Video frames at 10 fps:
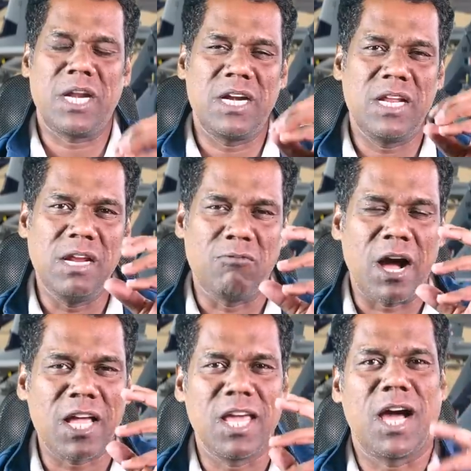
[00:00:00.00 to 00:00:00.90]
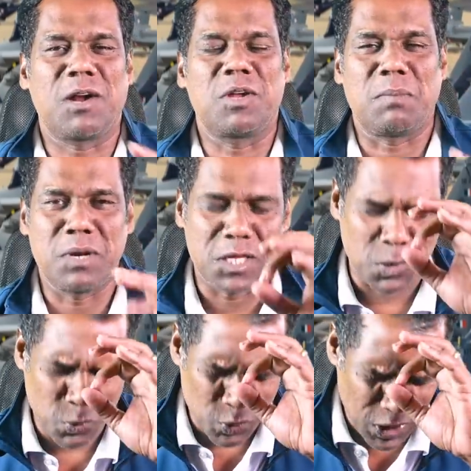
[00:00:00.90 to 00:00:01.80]
பல டீல் வாங்கி ஆகணும் அப்படிங்கிற
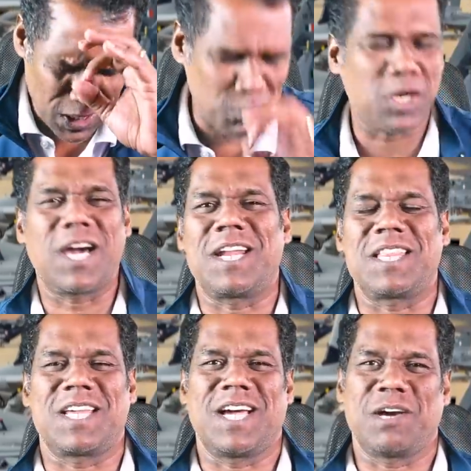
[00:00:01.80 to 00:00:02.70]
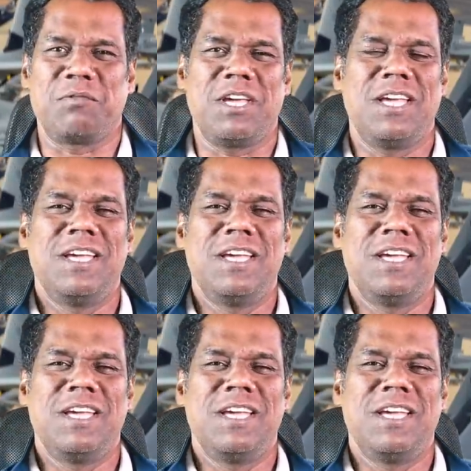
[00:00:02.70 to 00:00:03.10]
ஒரே ஒரு காரணத்துக்காகவே